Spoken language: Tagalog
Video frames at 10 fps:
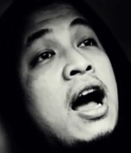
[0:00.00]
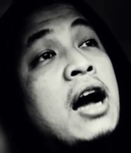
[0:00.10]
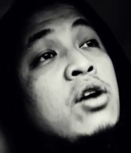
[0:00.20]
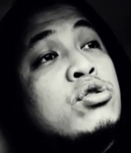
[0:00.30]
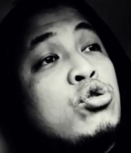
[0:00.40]

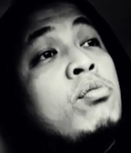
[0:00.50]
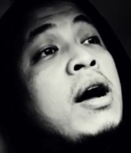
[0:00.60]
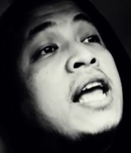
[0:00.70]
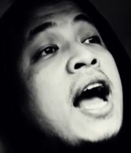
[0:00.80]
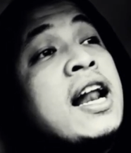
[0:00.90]
ang gustong
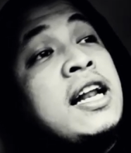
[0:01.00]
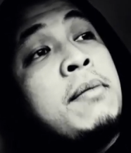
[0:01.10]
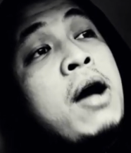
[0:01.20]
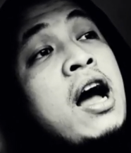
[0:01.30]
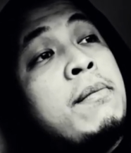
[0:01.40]
mangyari
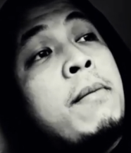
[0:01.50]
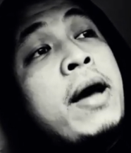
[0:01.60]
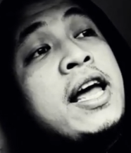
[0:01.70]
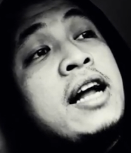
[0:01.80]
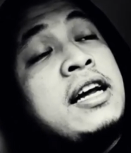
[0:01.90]
ng mga
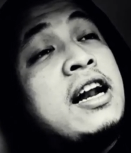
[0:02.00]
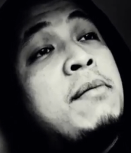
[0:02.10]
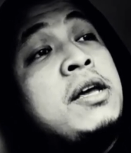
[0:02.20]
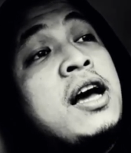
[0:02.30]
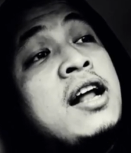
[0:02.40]
kababaihan,
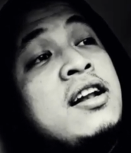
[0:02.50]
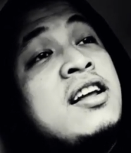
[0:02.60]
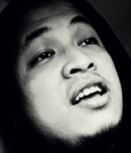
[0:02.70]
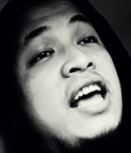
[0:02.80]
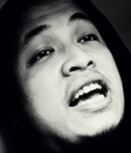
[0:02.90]

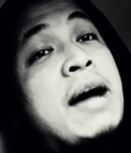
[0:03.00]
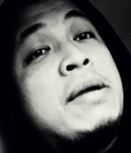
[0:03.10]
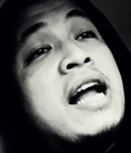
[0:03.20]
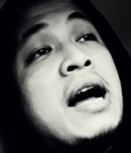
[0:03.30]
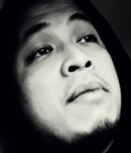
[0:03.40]
karamihan, eh
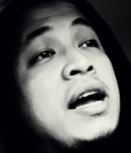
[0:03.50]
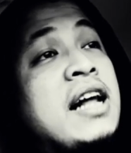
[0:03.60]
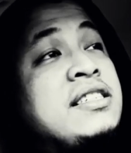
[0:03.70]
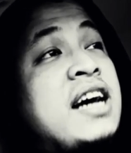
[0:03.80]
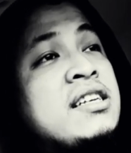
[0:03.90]
kami lang ang
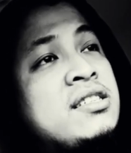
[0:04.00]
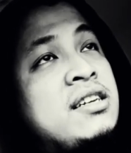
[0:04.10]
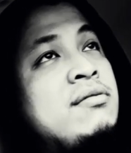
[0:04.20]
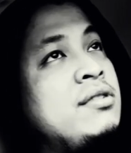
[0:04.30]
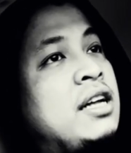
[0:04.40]

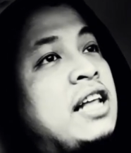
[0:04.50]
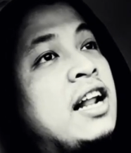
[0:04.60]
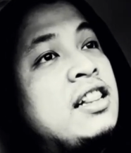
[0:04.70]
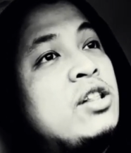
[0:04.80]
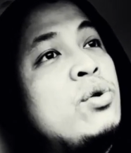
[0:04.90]
mag-adjust,
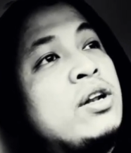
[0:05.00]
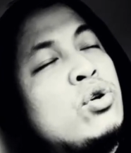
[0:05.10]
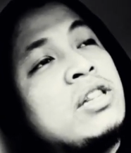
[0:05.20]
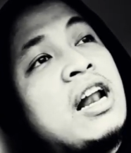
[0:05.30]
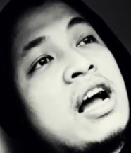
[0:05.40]

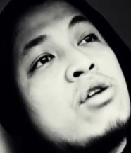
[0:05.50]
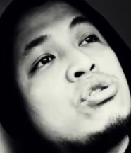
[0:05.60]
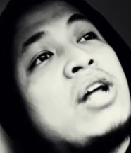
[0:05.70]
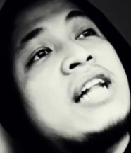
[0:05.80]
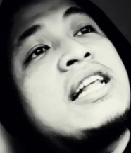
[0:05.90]
tarantaduan. Kung talagang
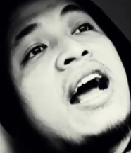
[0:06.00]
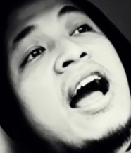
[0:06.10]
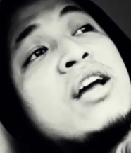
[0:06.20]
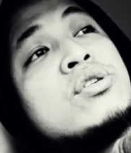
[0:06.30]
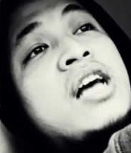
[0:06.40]
gusto natin ng
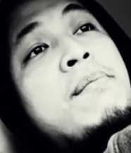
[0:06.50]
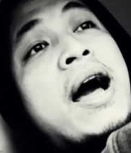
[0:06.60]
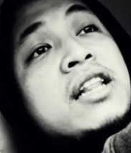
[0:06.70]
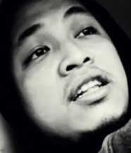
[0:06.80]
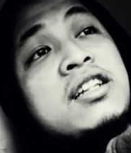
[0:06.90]
kaayusan,
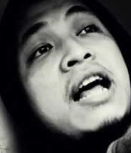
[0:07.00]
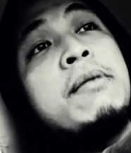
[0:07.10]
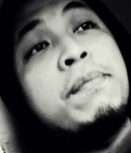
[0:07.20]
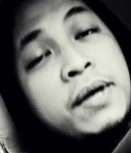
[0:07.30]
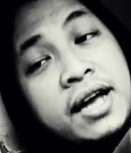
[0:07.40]
bakit hindi
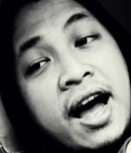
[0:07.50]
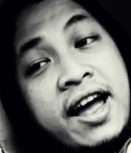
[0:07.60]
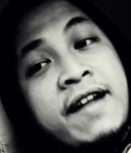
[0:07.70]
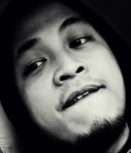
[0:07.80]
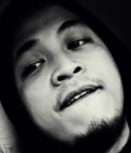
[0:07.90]
tayo
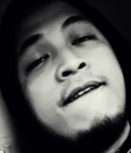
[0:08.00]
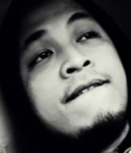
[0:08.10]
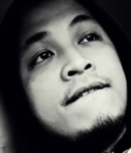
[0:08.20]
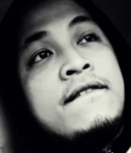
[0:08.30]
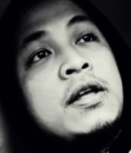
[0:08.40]
magbigayan?
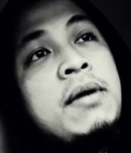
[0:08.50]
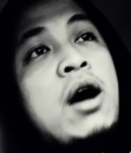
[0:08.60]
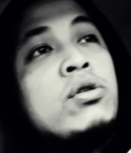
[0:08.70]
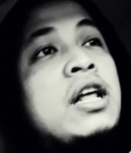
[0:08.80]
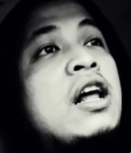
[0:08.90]

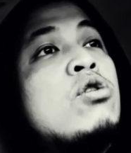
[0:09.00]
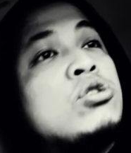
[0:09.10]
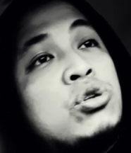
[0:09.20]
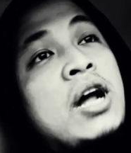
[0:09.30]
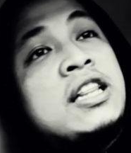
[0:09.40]
Diba? Kung talagang
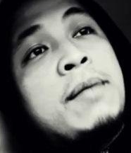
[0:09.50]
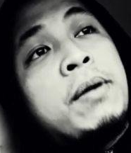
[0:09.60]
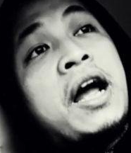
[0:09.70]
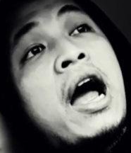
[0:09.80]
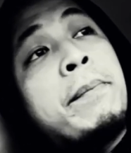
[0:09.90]
gusto natin
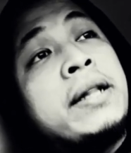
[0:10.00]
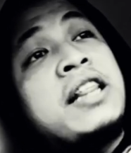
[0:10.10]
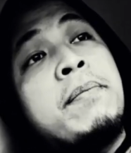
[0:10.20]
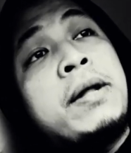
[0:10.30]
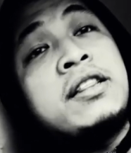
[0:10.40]
ng
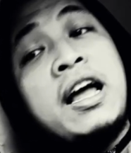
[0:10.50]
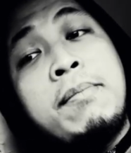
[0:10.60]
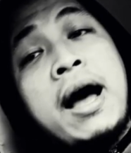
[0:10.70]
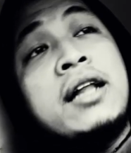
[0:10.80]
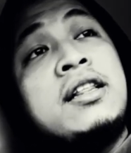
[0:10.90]

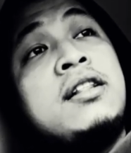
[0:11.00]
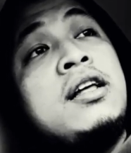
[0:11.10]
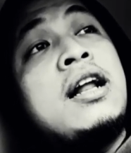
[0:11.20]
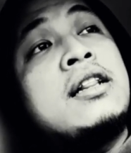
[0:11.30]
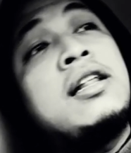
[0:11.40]
pagkakapantay-pantay, bakit
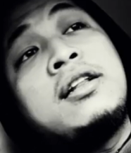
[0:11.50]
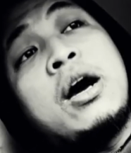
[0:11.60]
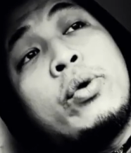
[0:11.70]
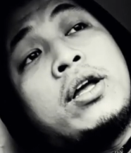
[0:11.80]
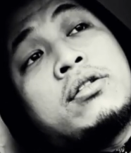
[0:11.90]
hindi natin
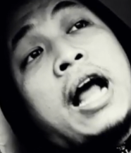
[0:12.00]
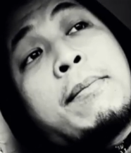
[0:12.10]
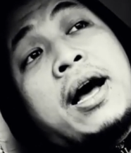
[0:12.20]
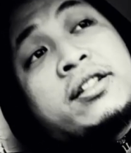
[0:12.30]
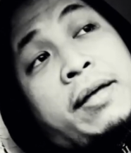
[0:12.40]
gawing
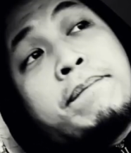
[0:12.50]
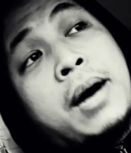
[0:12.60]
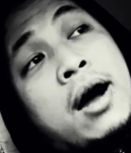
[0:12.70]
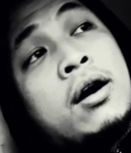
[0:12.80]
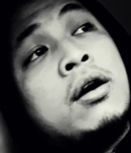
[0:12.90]
tama ang
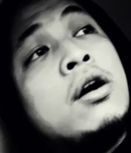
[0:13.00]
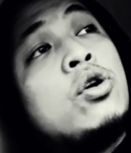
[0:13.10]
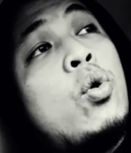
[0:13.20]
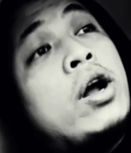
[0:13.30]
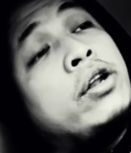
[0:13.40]
timbang?
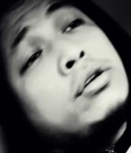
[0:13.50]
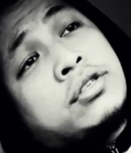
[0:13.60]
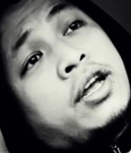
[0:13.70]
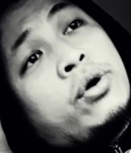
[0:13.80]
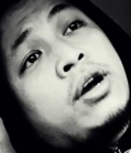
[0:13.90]
Kung ano yung
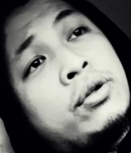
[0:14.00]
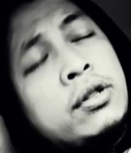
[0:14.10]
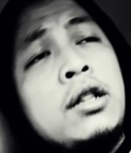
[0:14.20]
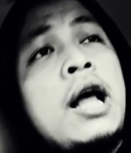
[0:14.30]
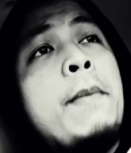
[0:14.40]
sa'yo,
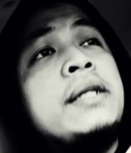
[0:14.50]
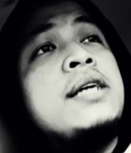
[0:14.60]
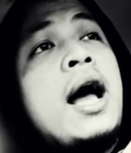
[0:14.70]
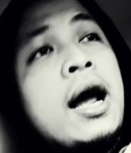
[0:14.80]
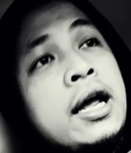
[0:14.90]
ganun din
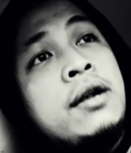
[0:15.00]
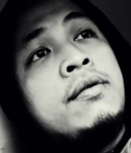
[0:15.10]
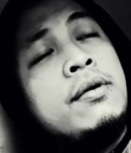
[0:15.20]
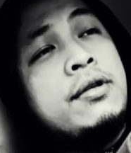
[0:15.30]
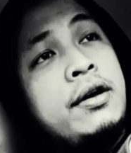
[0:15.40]
dapat sa
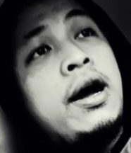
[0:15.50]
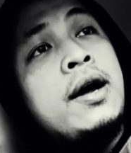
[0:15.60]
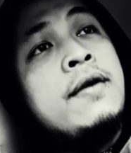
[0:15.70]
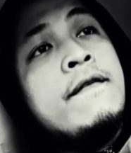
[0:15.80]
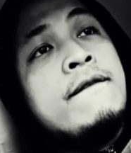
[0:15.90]
akin. O, di
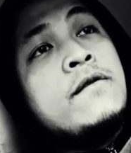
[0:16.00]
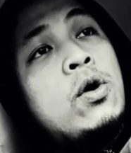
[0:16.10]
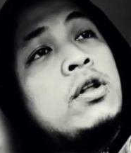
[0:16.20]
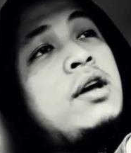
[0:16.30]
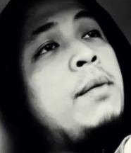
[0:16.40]
ba?
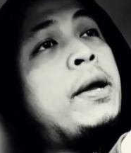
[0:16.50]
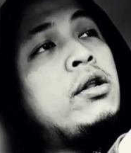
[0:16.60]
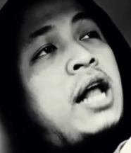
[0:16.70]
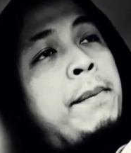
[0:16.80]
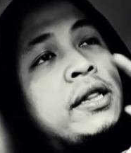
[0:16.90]
O, di ba?
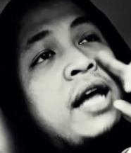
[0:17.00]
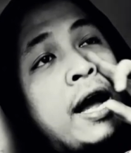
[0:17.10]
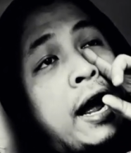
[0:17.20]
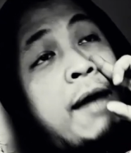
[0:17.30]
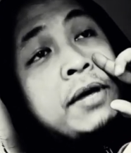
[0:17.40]
Pero dapat
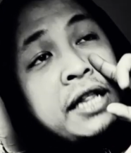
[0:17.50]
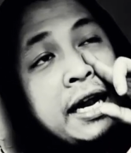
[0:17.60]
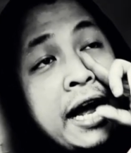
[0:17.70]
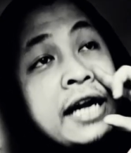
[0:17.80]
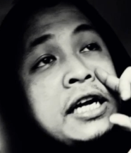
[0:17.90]
nga, kami
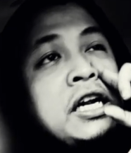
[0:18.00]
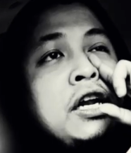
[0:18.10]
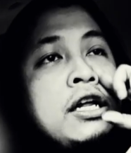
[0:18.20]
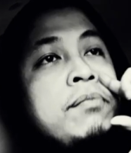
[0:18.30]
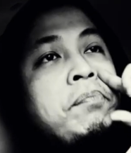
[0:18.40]
talaga ang
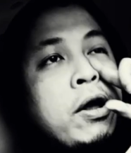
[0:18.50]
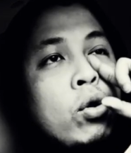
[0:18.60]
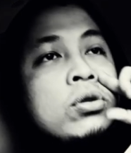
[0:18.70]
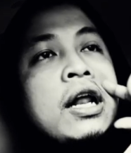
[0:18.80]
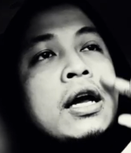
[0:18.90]
nagli-lead.
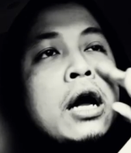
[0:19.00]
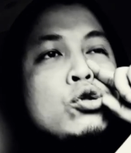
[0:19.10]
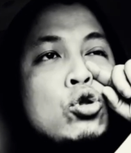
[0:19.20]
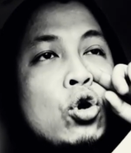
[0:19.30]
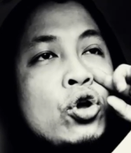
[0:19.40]
Pero kung
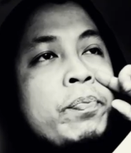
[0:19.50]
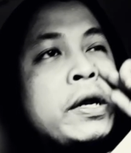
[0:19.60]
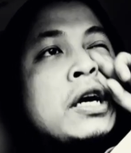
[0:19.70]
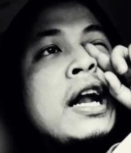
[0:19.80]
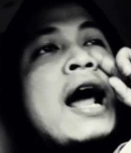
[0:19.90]
talagang totoo yung
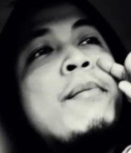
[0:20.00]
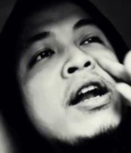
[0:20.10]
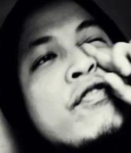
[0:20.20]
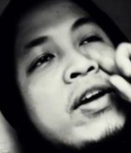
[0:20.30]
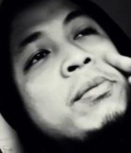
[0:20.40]

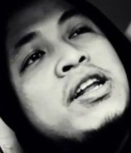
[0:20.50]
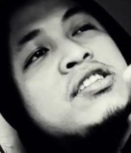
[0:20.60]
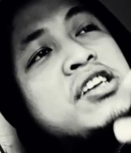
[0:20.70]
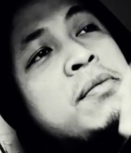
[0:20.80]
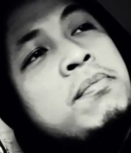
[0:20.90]
pinaglalaban ng
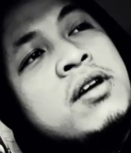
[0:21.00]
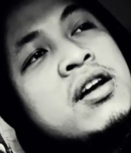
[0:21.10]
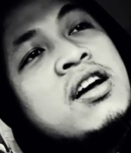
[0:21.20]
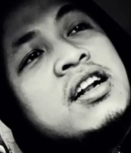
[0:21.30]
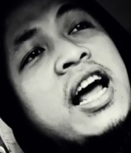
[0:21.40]
feminism,
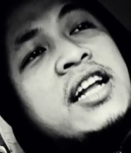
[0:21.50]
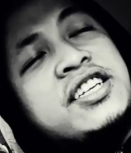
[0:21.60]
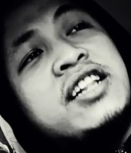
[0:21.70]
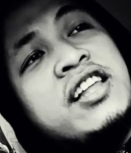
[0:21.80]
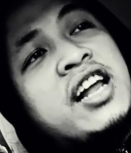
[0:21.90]
na
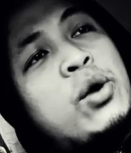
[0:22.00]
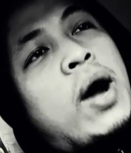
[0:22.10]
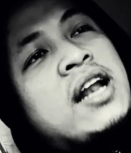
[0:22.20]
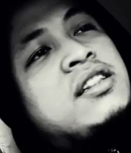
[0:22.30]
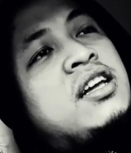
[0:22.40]
gender
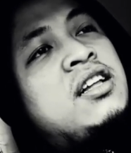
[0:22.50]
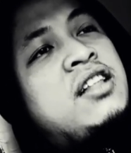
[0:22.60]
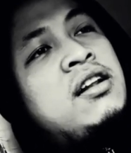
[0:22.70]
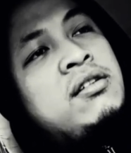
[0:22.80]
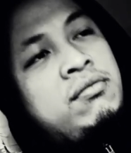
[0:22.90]

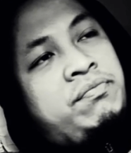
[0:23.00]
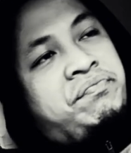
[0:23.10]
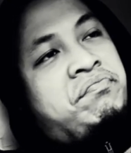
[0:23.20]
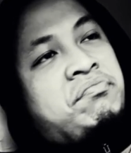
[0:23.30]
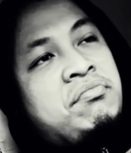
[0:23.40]
equality, then,
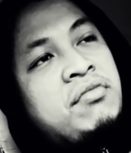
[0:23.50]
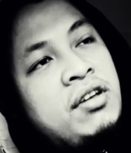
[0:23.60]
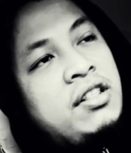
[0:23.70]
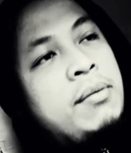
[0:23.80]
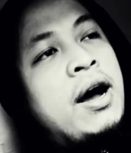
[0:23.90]

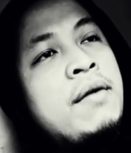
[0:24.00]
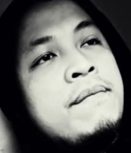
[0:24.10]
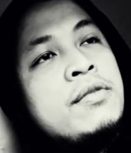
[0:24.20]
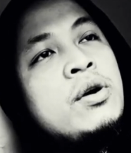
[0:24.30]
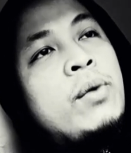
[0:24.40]
di ba?
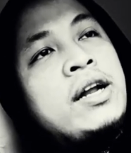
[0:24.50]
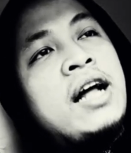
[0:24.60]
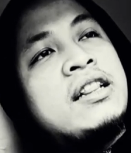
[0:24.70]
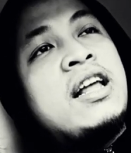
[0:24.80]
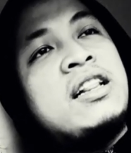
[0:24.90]
Why
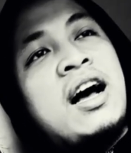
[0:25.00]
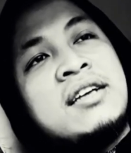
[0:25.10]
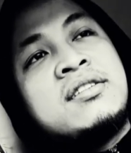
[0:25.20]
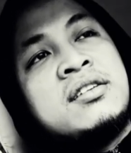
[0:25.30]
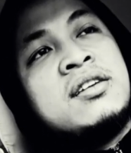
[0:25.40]
not let
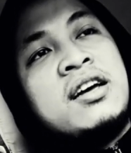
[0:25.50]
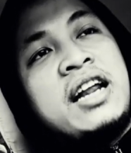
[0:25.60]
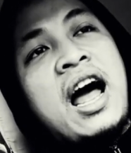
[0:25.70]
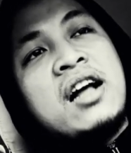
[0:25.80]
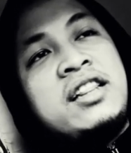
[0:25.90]
us
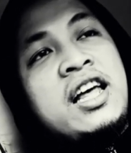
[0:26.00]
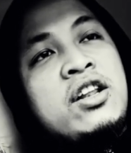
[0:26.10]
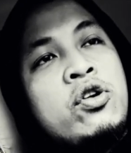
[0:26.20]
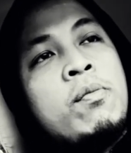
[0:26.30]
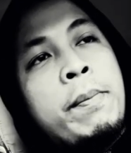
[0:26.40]
react
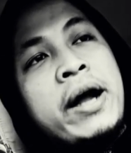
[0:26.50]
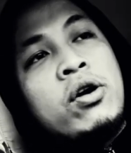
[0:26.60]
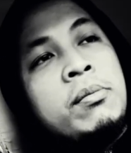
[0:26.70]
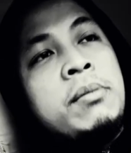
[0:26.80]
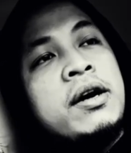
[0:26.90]
din kung
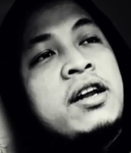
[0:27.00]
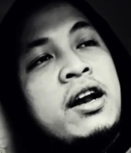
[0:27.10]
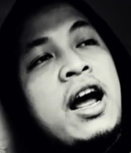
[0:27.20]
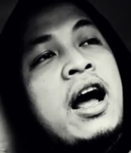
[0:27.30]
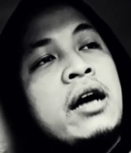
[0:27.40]
paano kami
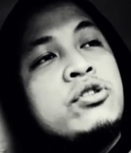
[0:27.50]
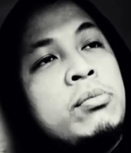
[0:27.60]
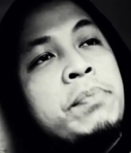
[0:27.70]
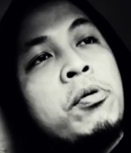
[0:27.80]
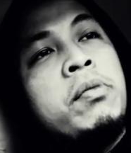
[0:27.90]
magre-react.
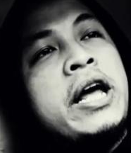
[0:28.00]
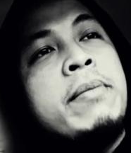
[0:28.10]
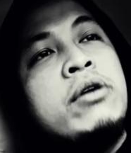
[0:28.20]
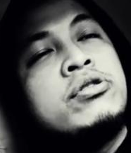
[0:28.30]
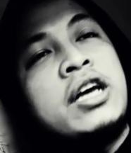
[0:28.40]
So may
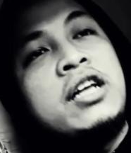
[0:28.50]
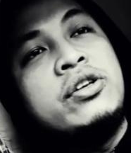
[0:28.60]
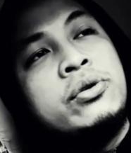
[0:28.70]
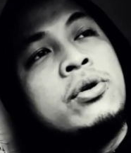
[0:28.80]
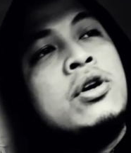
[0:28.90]
problema yun sa
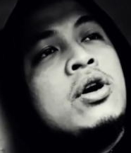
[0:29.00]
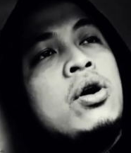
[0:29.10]
inyo.